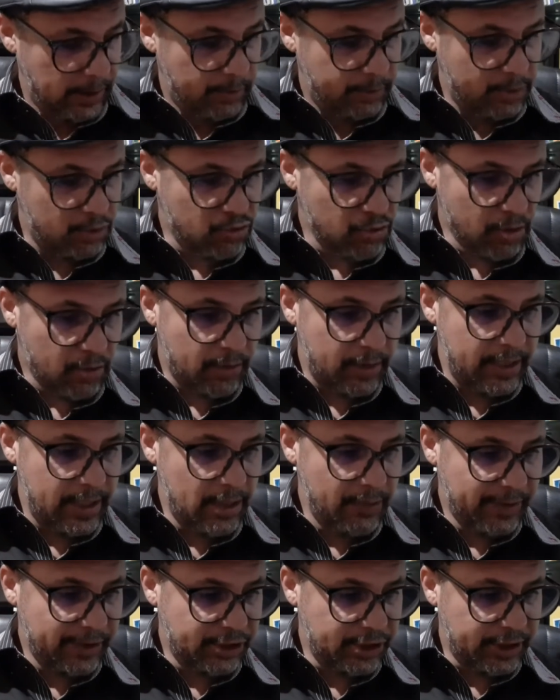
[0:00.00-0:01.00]
Pessoal,
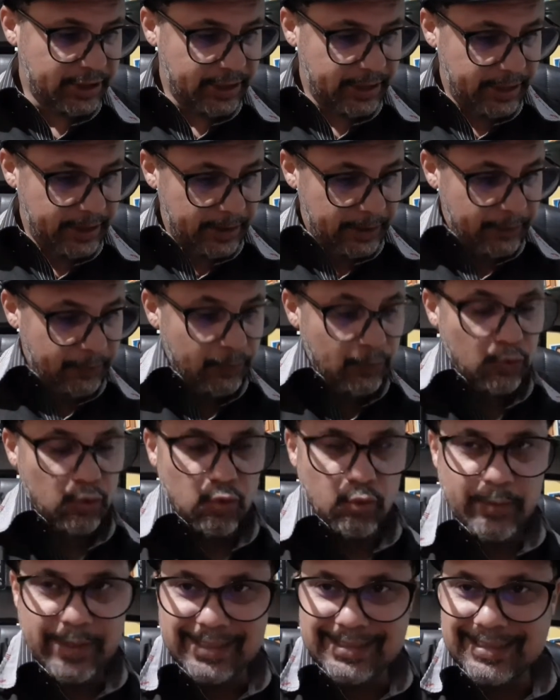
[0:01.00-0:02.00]
eu adquiri
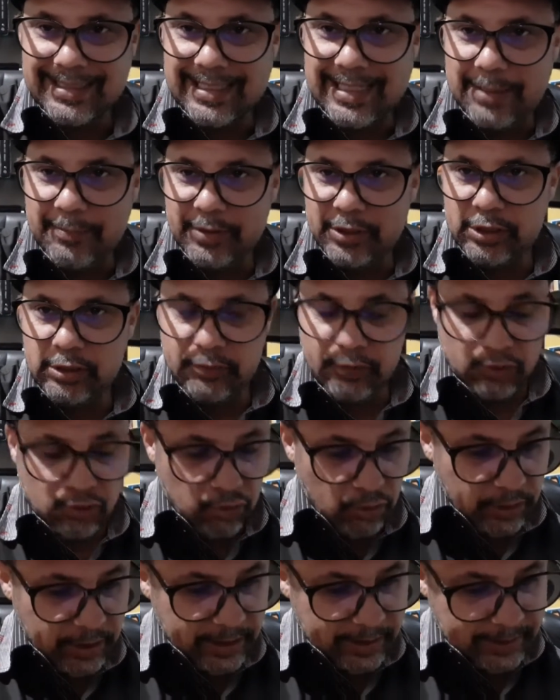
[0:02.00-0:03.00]
umas capas
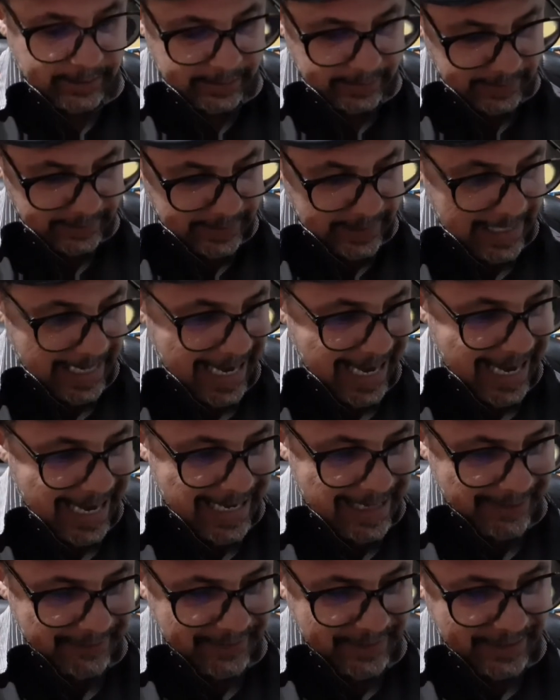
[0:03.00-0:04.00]
divisórias da
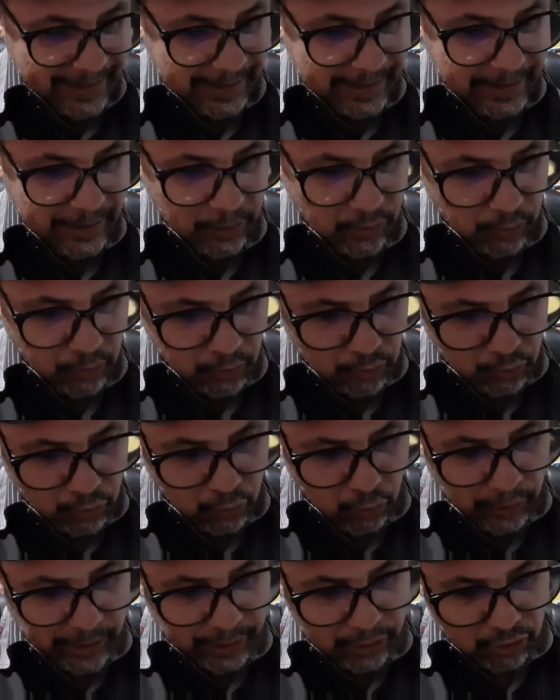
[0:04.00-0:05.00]
Avelino
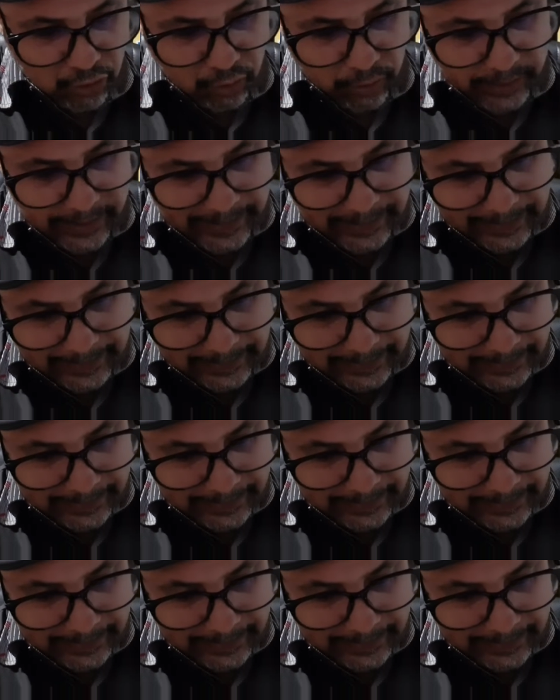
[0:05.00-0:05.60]
Coleções